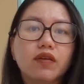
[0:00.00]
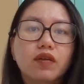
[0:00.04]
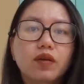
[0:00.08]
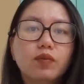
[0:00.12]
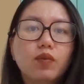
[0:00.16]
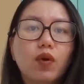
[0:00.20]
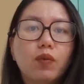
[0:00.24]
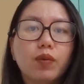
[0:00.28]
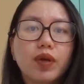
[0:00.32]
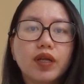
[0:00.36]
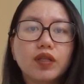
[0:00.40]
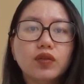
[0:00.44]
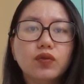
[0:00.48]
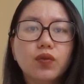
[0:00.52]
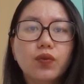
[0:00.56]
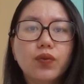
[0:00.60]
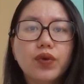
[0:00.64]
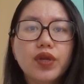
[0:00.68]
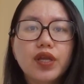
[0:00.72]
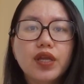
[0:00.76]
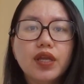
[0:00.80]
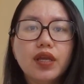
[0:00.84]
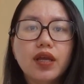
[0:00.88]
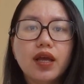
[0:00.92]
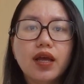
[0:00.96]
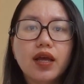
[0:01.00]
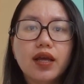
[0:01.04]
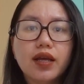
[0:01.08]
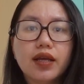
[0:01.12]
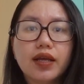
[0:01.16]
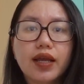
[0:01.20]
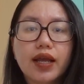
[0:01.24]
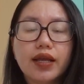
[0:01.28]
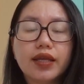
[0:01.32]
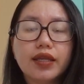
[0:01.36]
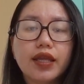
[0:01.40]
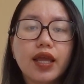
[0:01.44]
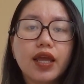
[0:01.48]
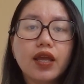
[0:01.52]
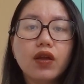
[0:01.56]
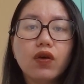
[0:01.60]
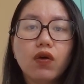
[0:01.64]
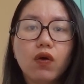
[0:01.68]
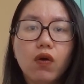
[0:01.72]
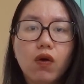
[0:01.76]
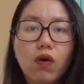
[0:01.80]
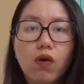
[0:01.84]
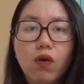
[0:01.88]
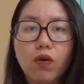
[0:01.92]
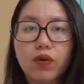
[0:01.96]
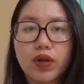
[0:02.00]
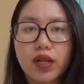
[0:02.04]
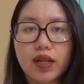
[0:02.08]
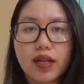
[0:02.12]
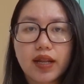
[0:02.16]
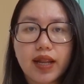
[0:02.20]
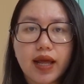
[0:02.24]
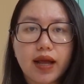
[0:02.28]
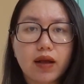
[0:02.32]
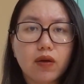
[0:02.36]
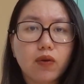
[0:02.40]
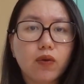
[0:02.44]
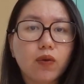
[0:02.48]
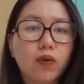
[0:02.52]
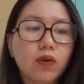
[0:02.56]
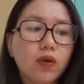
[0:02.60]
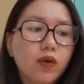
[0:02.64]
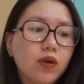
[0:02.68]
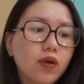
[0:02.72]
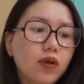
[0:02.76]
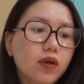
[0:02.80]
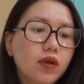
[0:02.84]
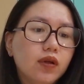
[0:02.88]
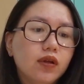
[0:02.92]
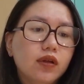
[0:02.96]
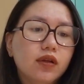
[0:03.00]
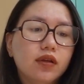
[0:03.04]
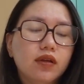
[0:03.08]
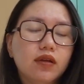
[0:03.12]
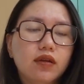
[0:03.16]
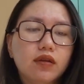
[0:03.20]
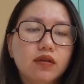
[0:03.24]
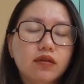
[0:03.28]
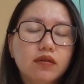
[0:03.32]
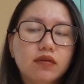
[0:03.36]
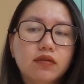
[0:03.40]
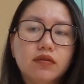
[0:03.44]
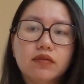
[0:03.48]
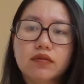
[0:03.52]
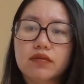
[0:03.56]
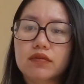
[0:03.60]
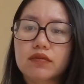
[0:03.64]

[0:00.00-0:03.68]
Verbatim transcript: cái một cái túi khăn giấy khô để lau à,